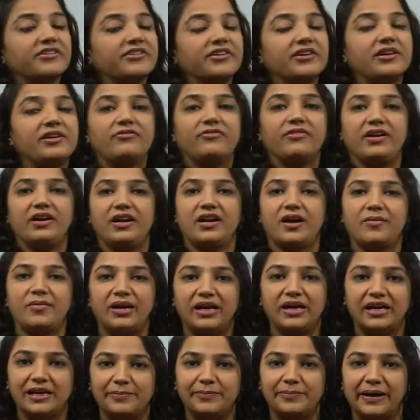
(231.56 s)
आर थ्री
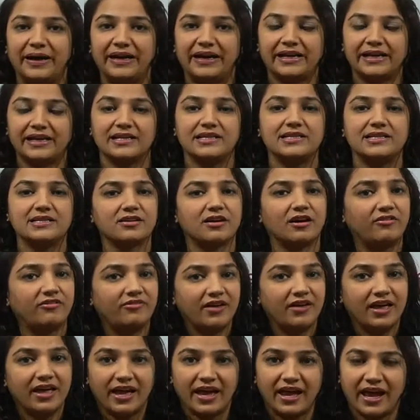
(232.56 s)
फंडामेंटल पार्टिकल्स
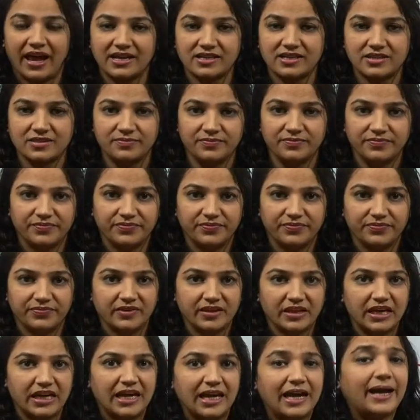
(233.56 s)
ऑफ एटम
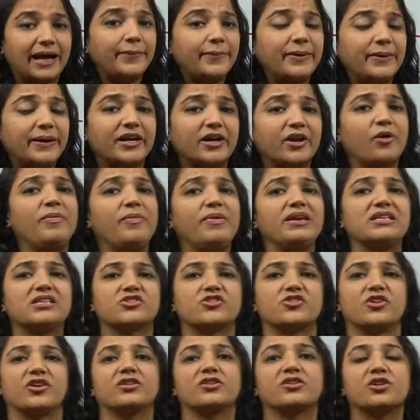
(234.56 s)
अब एटॉमिक
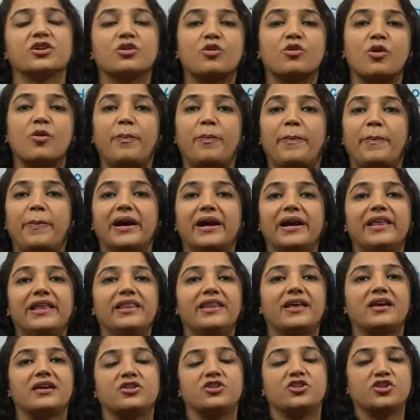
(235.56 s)
स्ट्रक्चर को
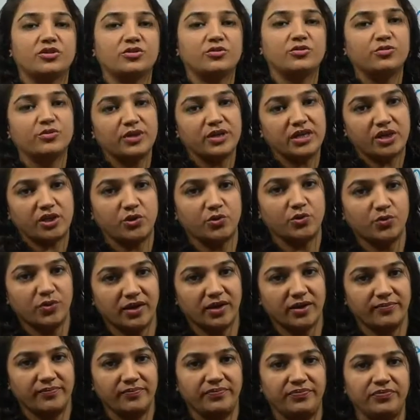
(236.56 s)
पढ़ना जरूरी
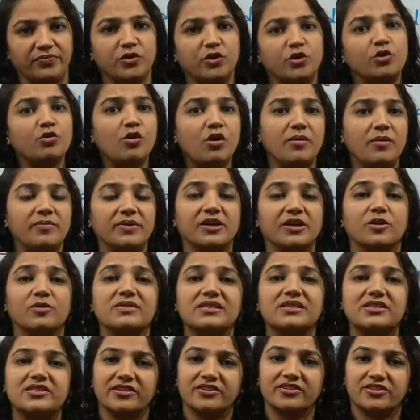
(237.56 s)
क्यों है क्यों हम
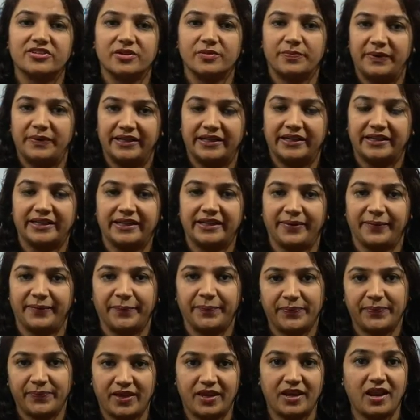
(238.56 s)
एटॉमिक स्ट्रक्चर पढ़ रहे
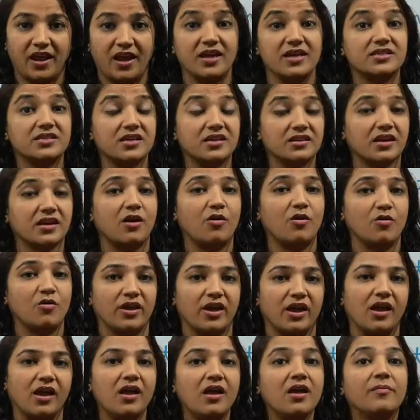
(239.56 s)
हैं है ना ऐसा क्या
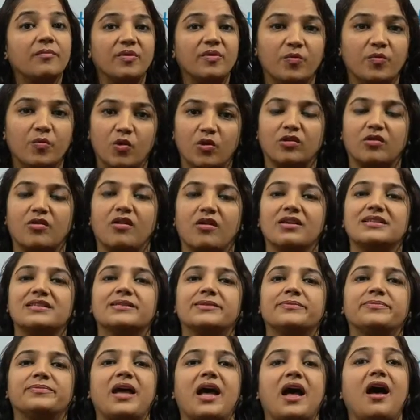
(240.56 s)
हो गया भाई मूल
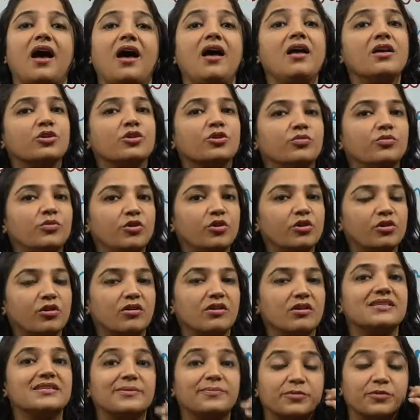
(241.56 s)
कॉन्सेप्ट था तो मूल
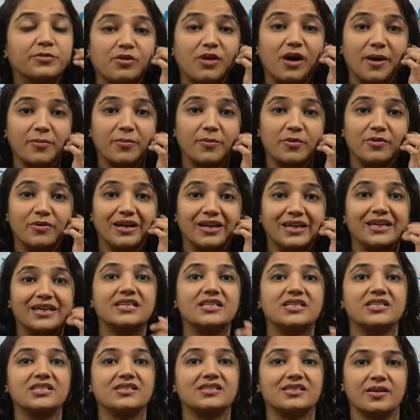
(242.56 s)
कॉन्सेप्ट तो आपको एक
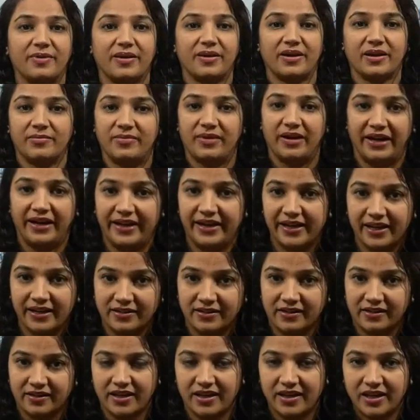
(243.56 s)
एक चीज के बारे में
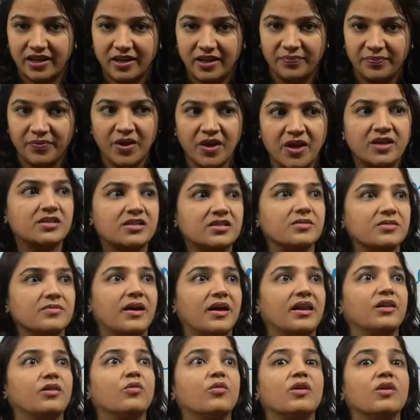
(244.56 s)
आइडिया देता है ना जैसे
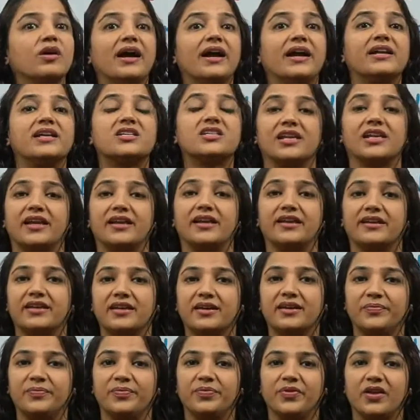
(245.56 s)
मान लो गाड़ी
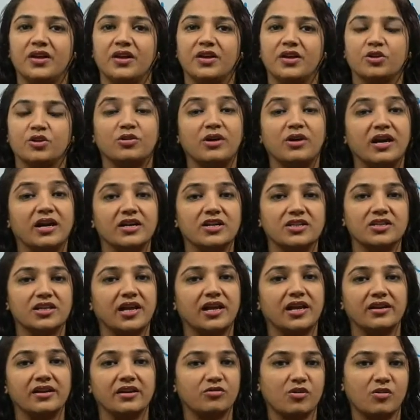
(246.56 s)
चलानी है तो गाड़ी
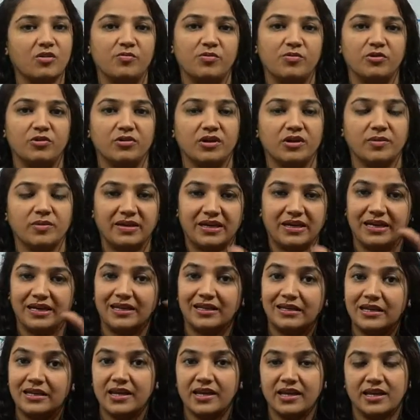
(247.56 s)
चलानी है तो आप बोलोगे भाई
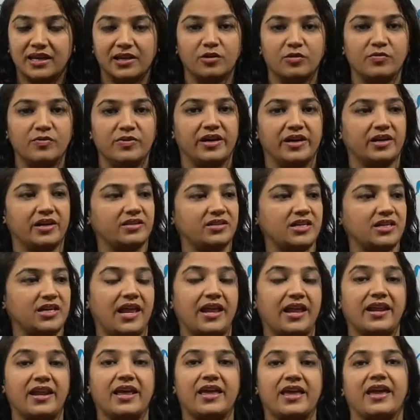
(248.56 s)
इतने किलोमीटर
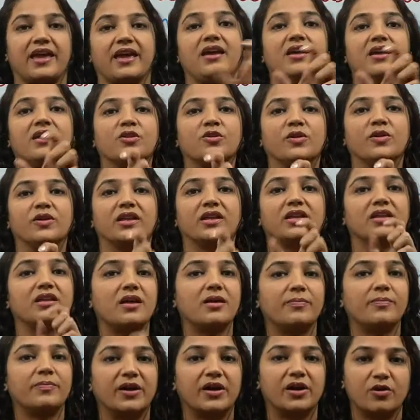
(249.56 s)
चलाना है तो
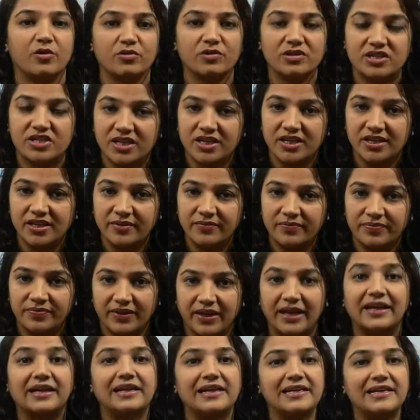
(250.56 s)
इतना पेट्रोल चाहिए
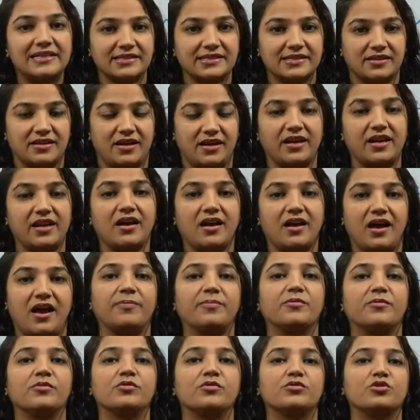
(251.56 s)
एटलीस्ट है ना
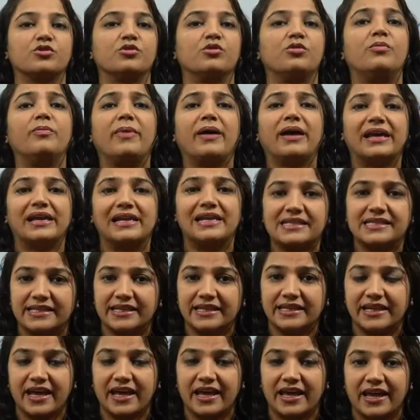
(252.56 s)
आपको जो माइलेज
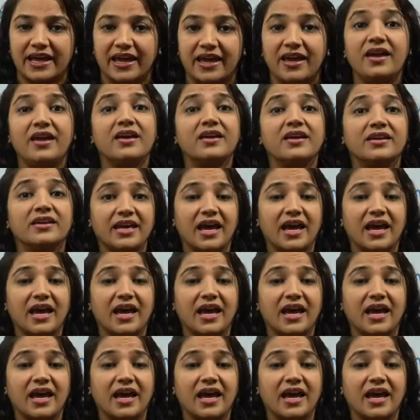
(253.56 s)
देना है